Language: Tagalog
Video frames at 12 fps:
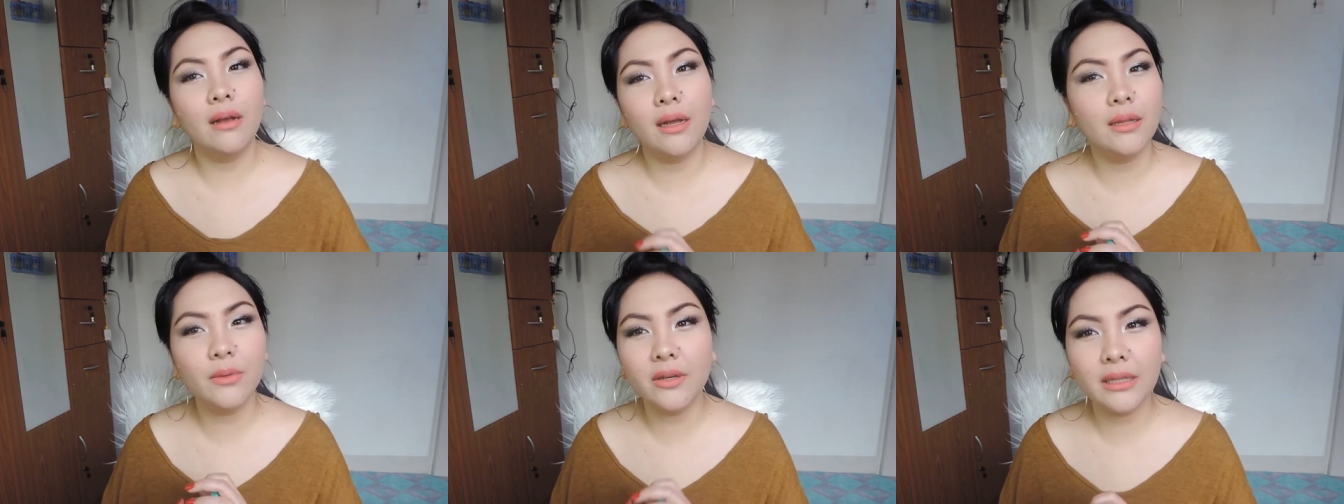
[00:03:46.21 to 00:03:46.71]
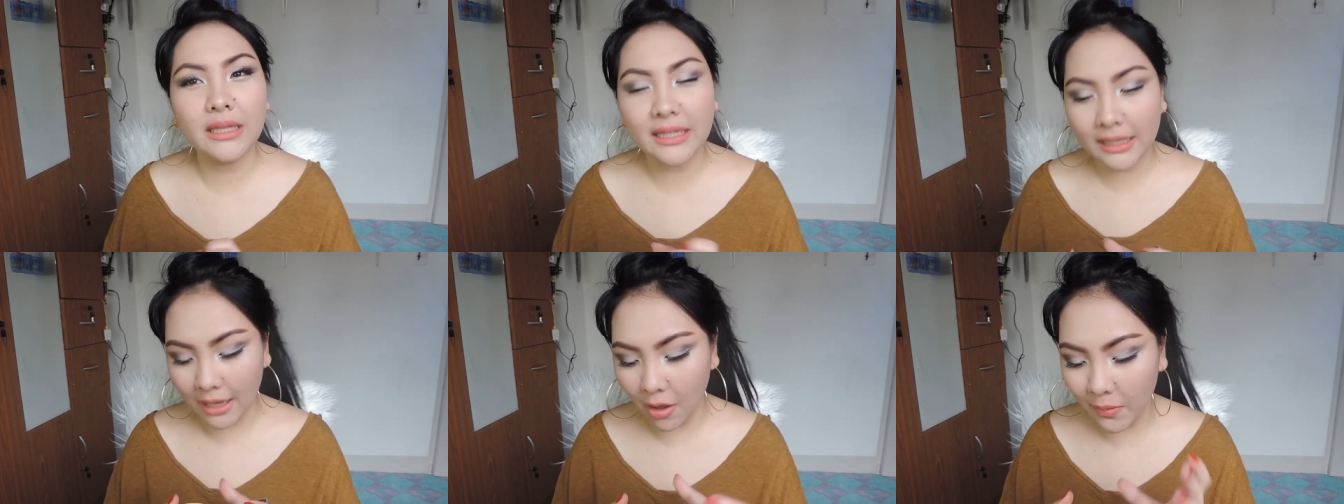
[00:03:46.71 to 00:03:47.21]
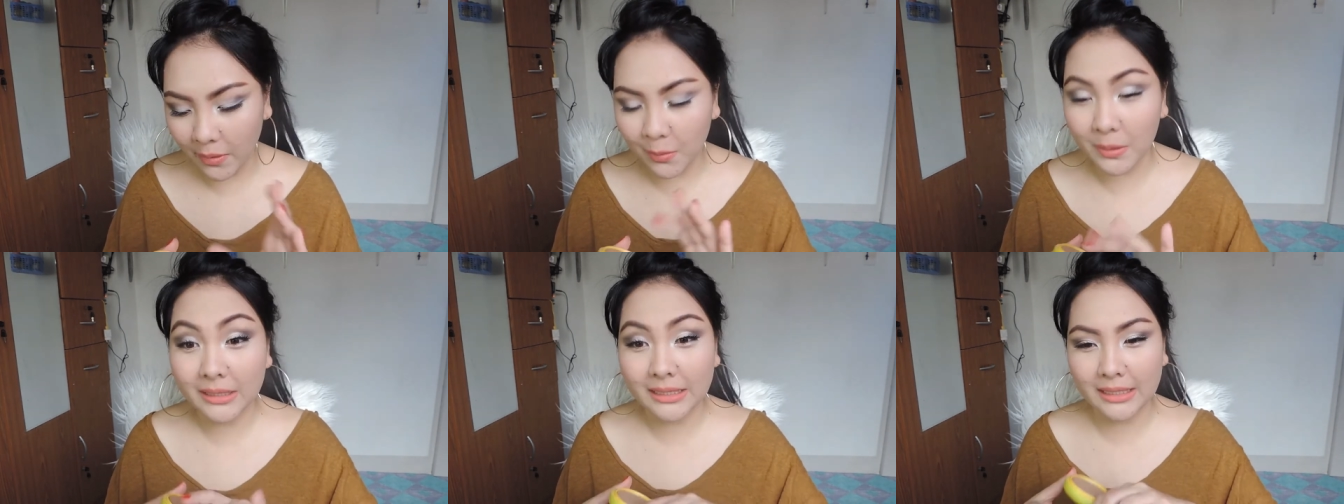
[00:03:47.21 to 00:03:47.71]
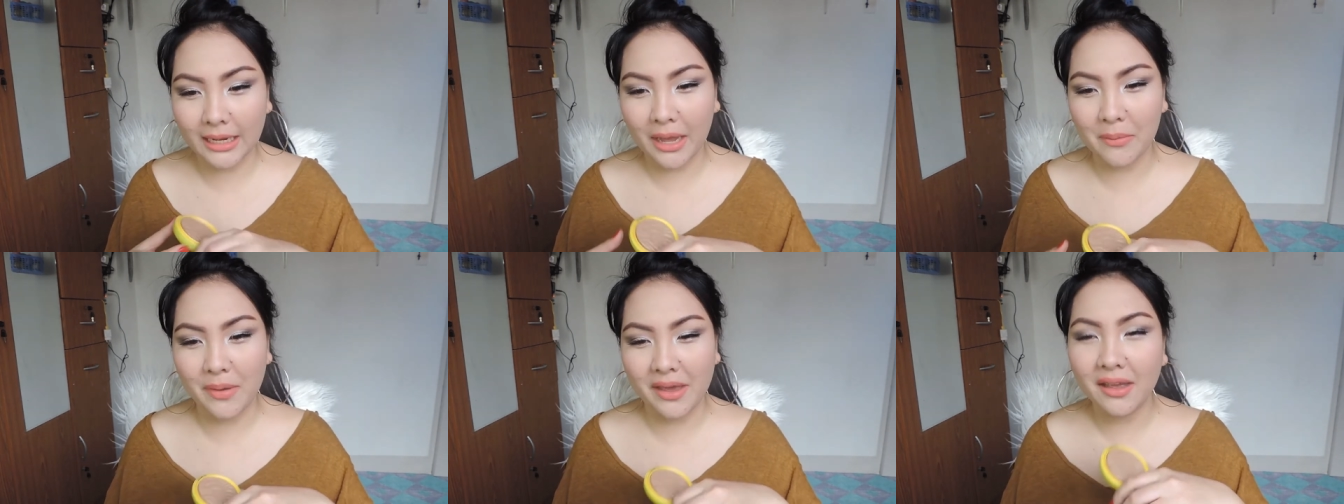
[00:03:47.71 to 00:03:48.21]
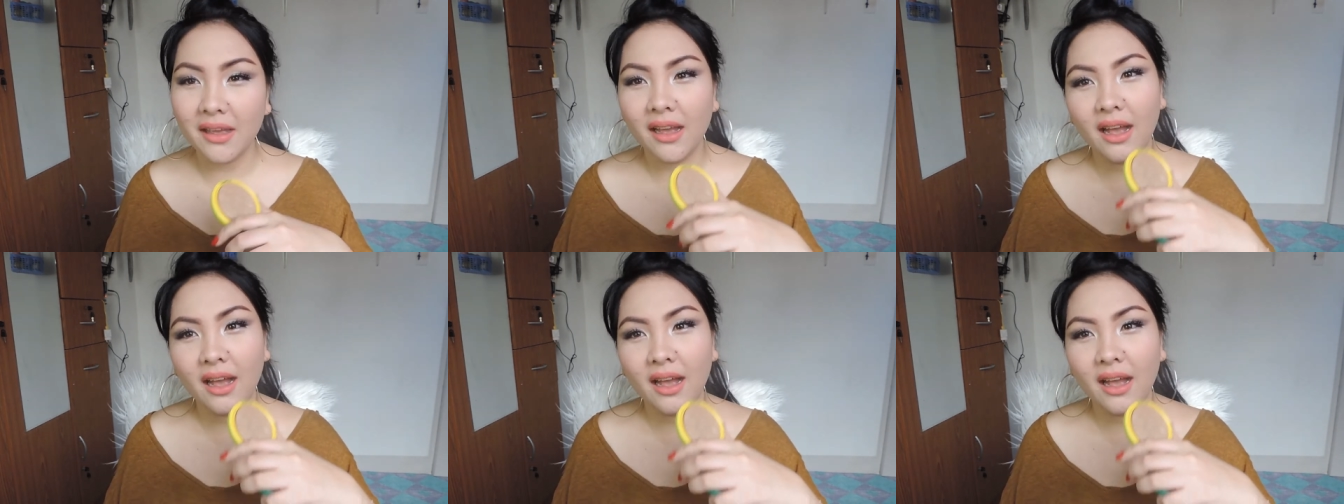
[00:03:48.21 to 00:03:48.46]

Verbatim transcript: Alam mo, hindi talaga ako meron mag-describe eh.